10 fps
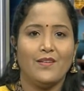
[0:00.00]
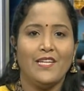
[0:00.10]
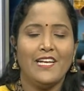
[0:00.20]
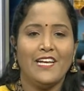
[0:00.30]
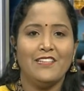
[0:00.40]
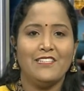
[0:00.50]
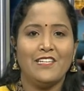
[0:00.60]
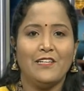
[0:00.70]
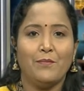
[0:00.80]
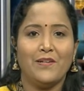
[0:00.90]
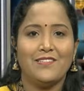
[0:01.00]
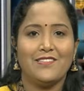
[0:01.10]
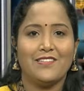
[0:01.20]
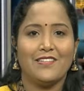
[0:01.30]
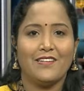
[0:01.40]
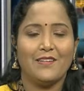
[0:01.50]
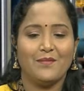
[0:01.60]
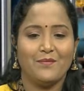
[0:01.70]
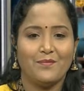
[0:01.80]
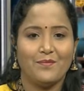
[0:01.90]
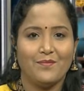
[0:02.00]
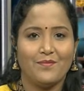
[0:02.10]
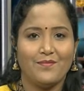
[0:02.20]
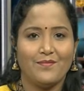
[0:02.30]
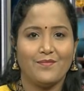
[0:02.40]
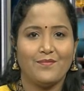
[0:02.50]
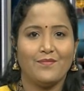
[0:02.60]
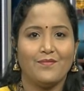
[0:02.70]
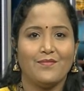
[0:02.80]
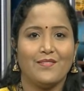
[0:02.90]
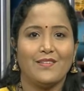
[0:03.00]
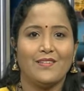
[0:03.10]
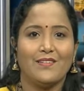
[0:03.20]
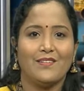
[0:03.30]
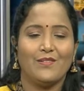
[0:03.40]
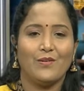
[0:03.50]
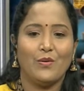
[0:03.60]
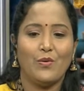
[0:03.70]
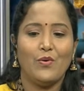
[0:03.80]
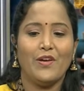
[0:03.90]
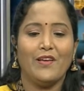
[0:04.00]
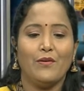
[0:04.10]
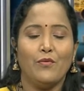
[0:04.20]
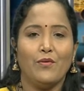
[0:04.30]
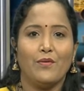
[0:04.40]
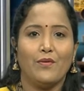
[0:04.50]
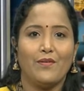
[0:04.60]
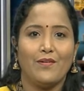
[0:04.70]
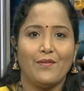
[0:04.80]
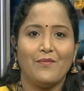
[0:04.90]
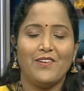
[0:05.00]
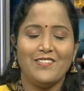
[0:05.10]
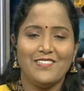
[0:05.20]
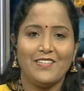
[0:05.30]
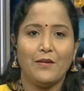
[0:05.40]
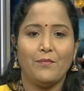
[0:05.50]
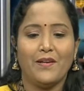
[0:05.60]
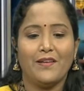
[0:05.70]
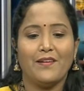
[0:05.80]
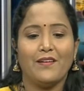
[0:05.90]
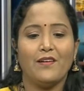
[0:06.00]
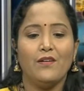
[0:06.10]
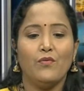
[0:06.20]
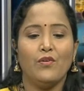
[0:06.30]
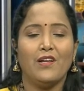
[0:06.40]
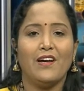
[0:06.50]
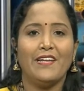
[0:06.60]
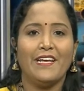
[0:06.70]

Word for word: நீங்க எந்த ஸ்டாண்டர்ட் படிச்சிட்டு இருக்கீங்க நாங்க செகண்ட் ஓகே ஃபர்ஸ்ட் ஸ்டாண்டர்ட் படிக்கிறீங்க உங்களுக்கான